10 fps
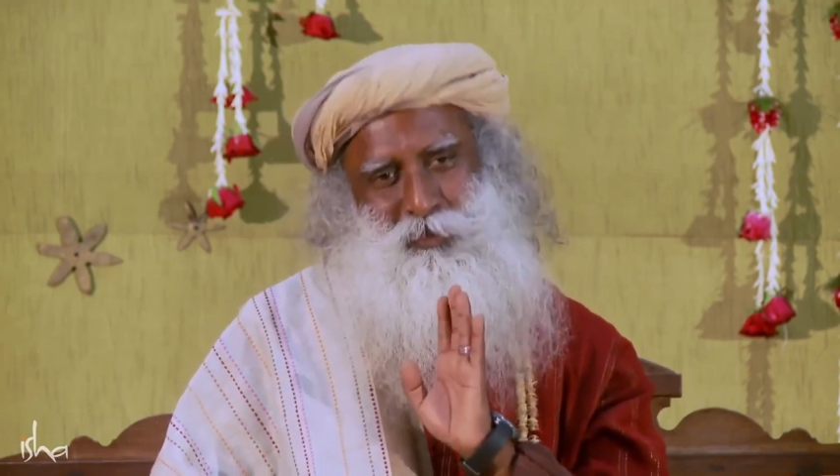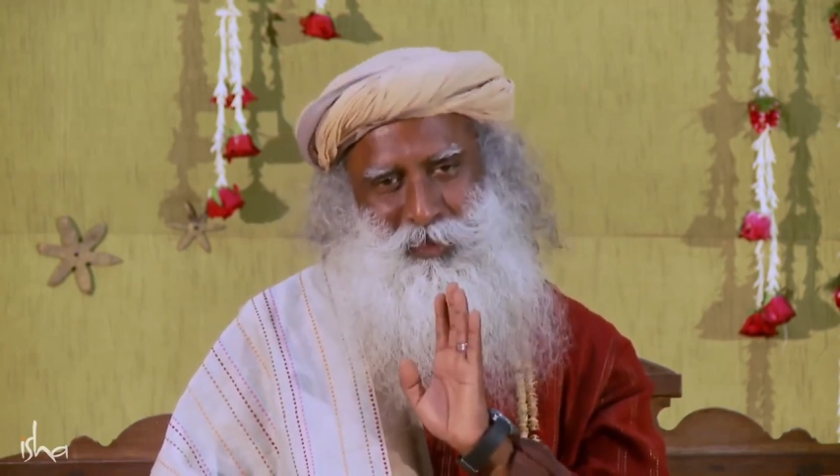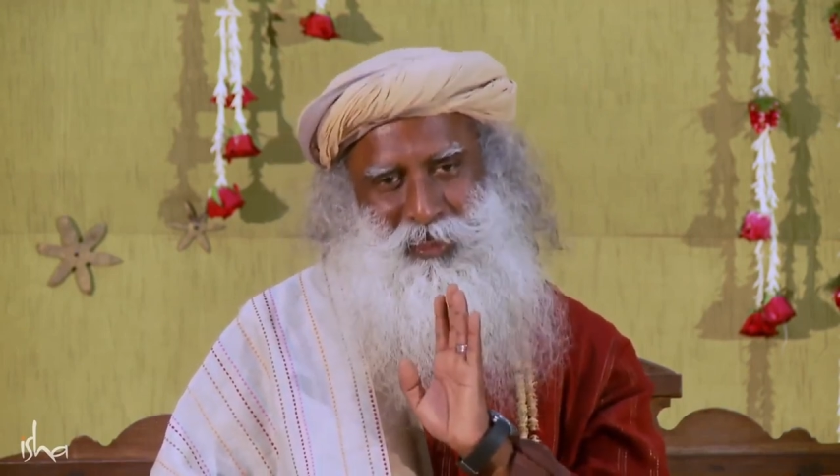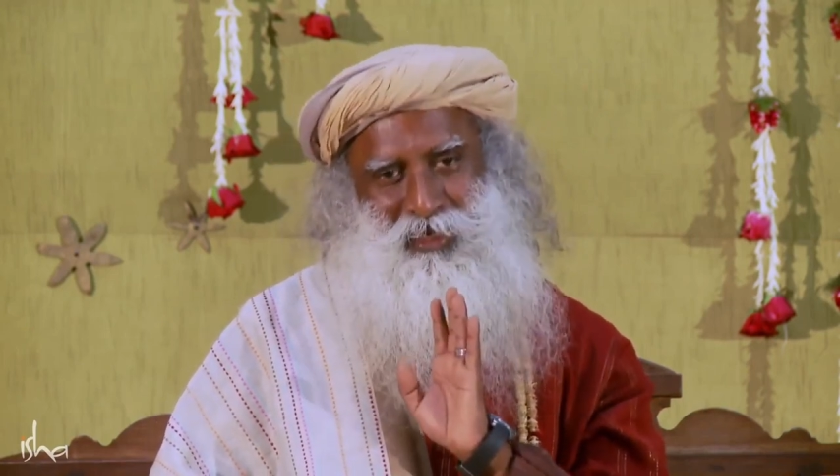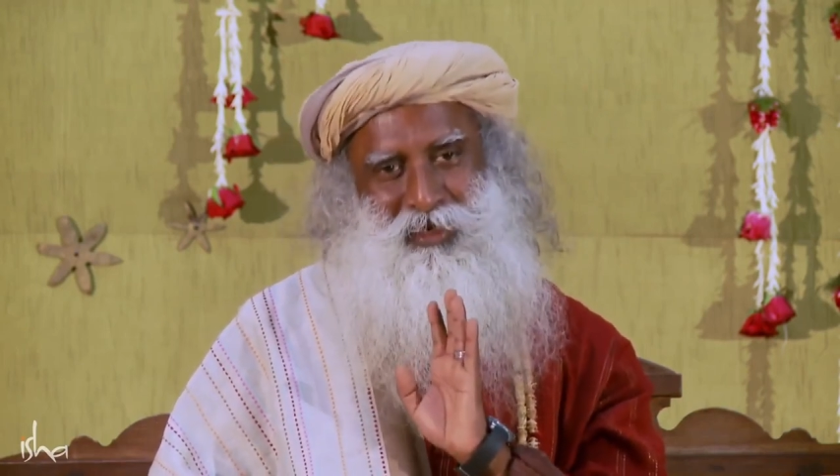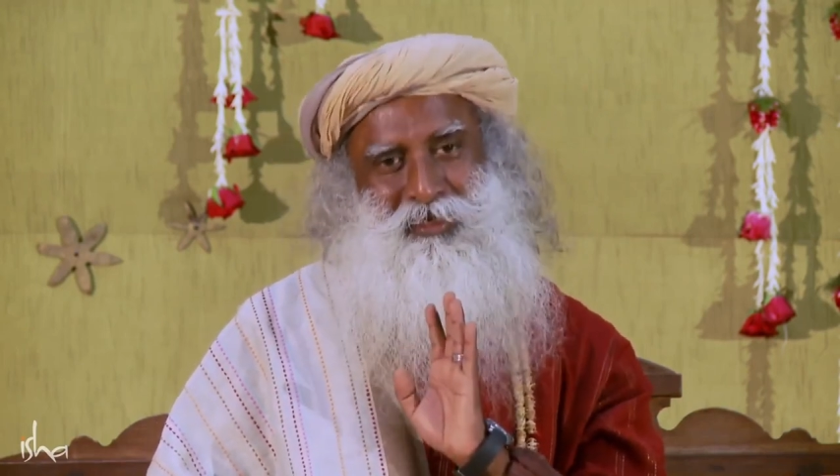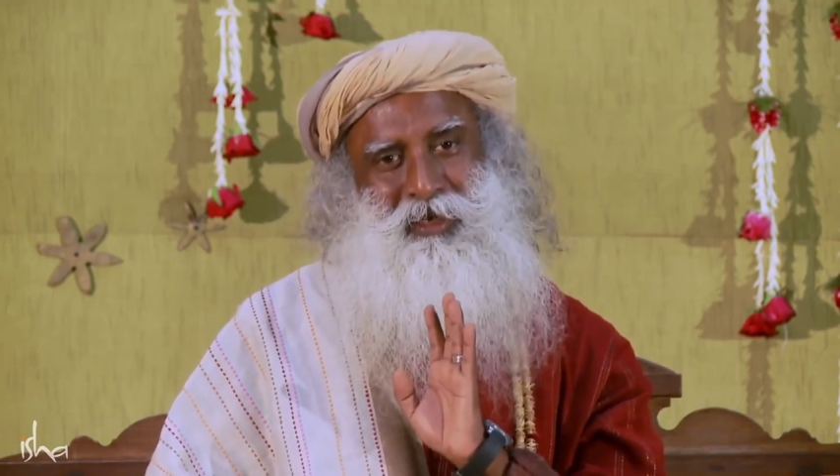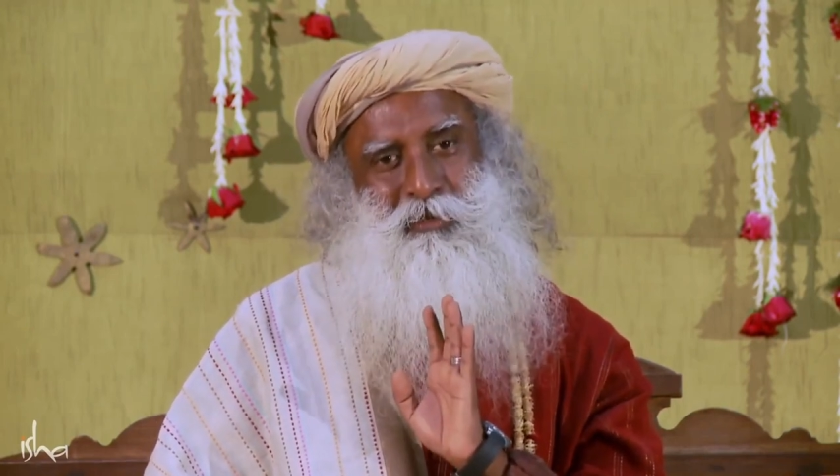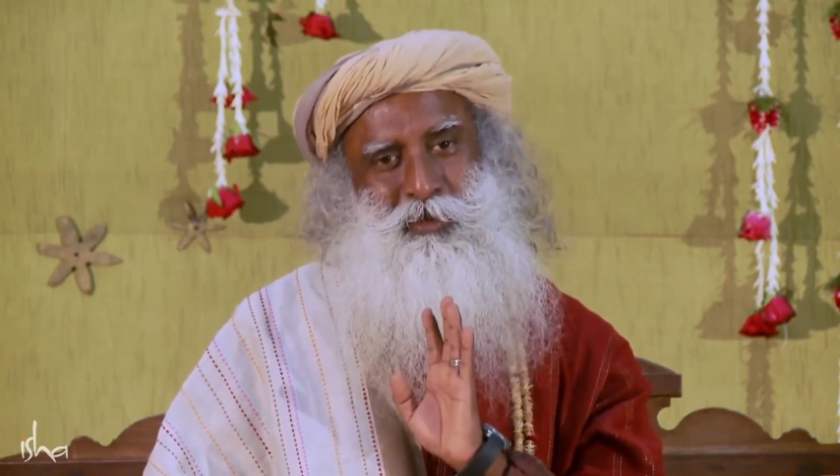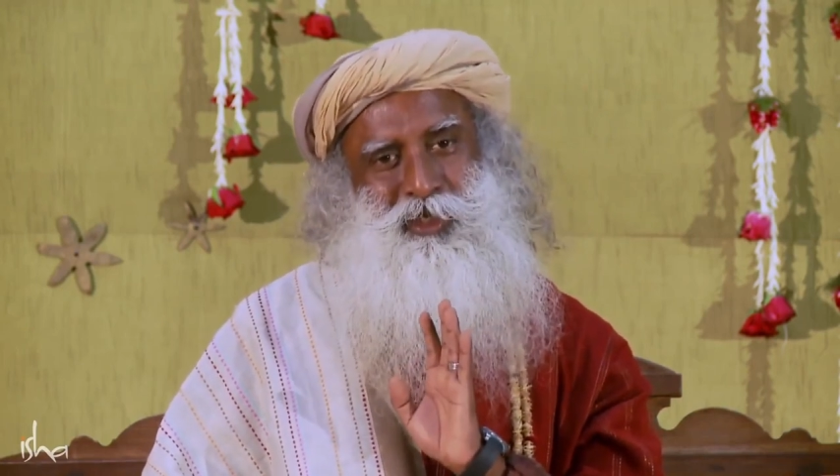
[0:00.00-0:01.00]
Sehr
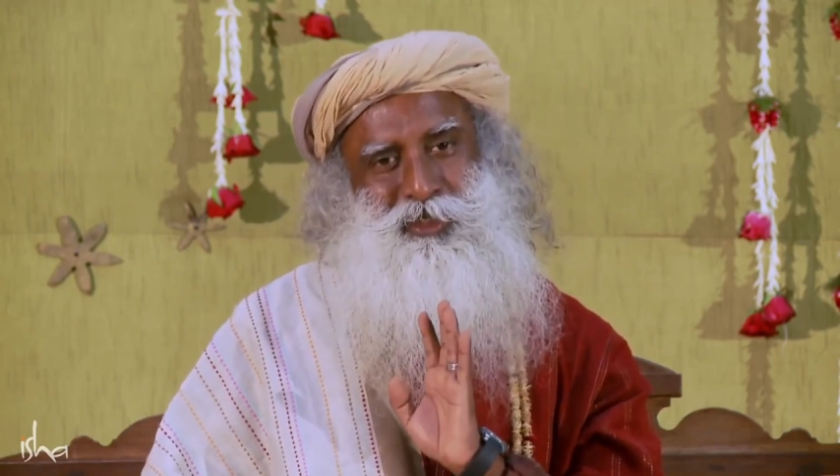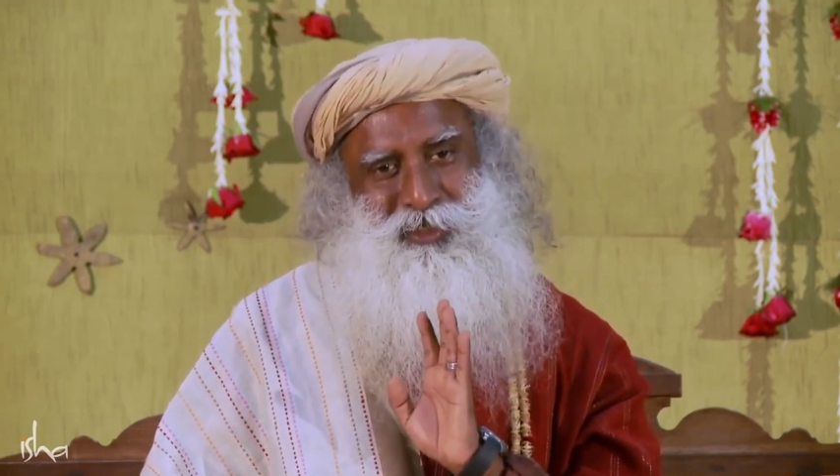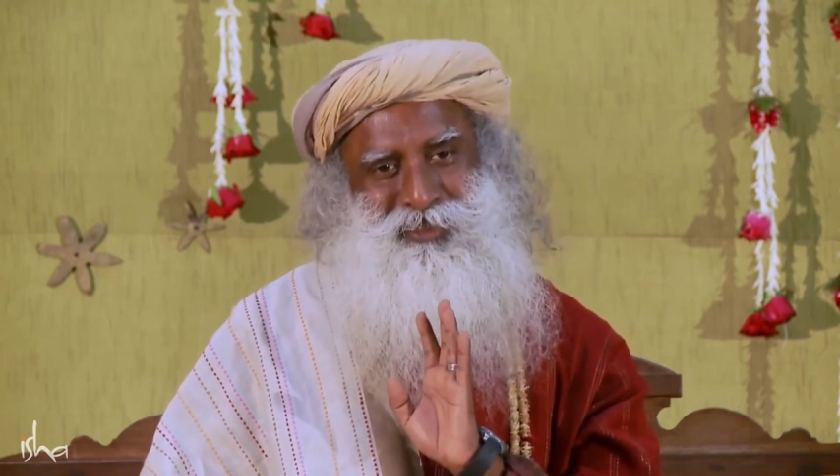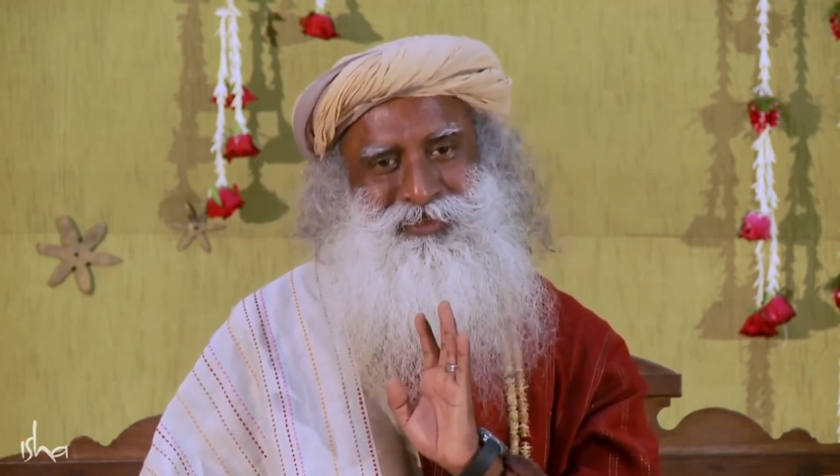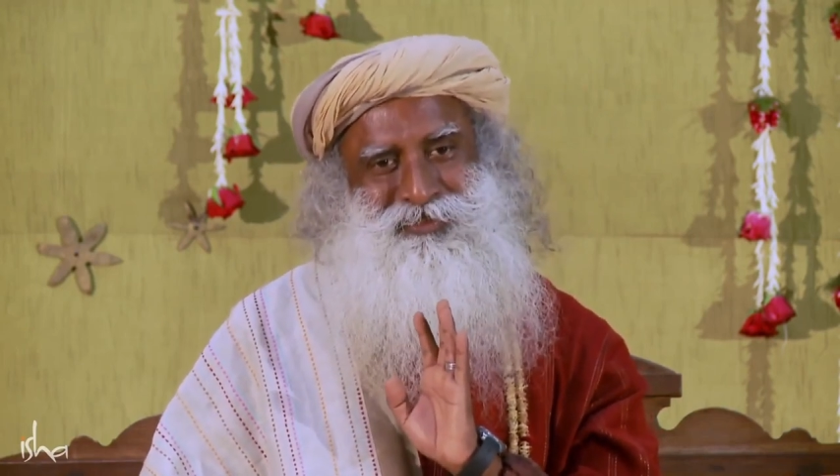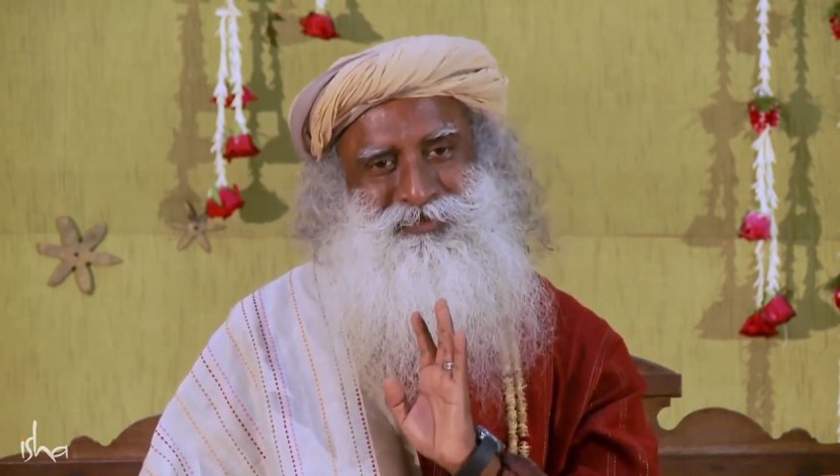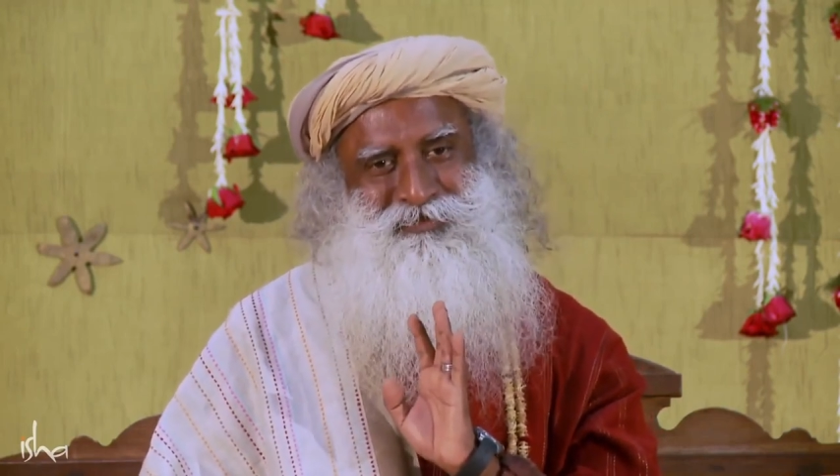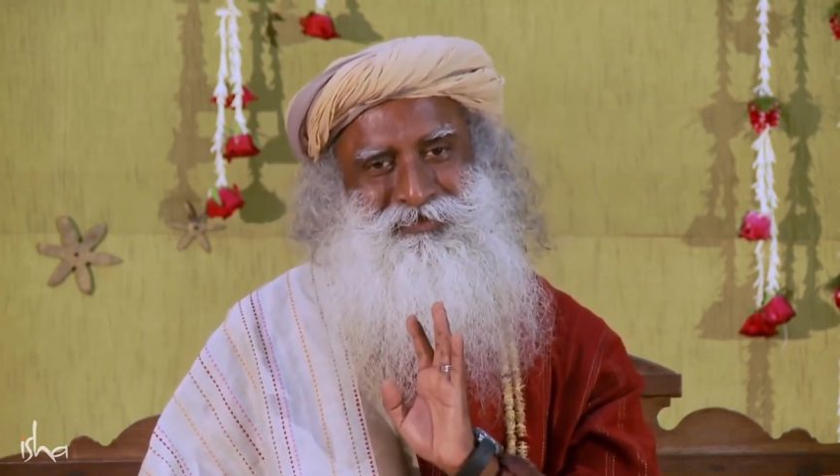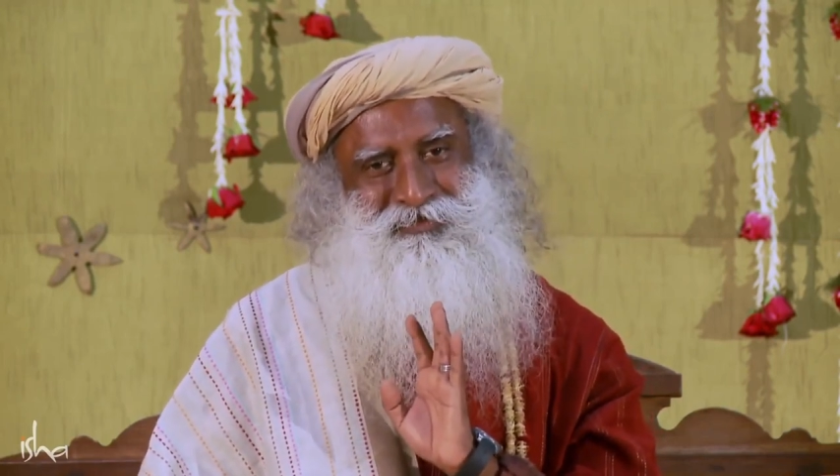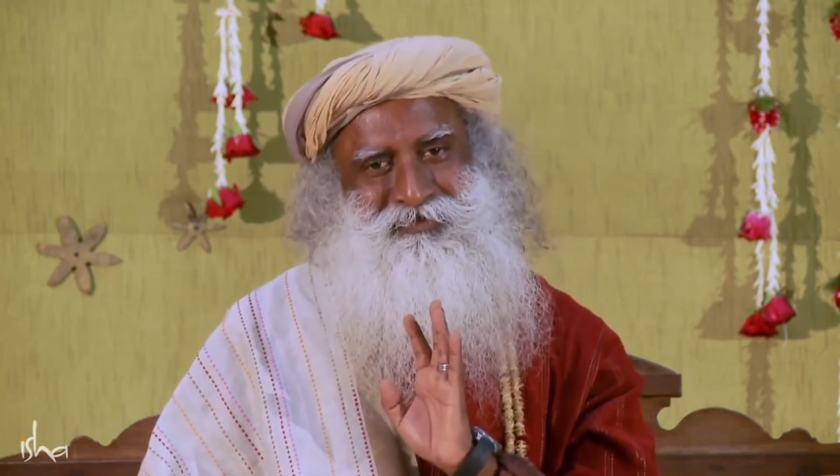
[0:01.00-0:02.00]
tolle Kombination.